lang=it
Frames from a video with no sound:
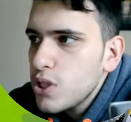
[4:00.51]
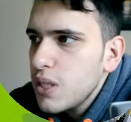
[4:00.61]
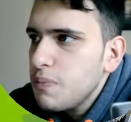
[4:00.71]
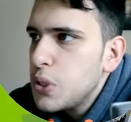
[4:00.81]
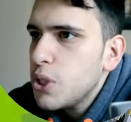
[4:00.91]

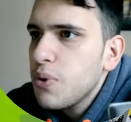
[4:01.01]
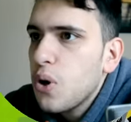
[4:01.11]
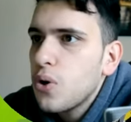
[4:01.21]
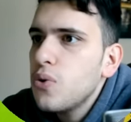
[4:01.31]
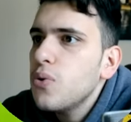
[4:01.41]
semplice
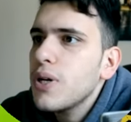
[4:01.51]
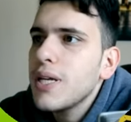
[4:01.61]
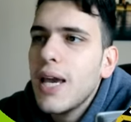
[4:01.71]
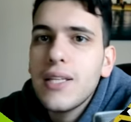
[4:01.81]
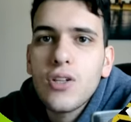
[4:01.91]
però non
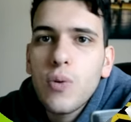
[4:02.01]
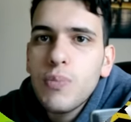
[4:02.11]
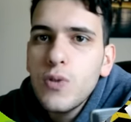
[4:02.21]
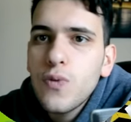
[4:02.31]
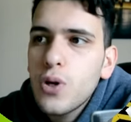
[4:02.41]
richiede
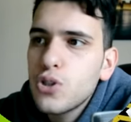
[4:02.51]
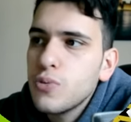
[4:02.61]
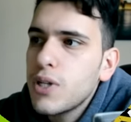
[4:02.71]
troppo sforzo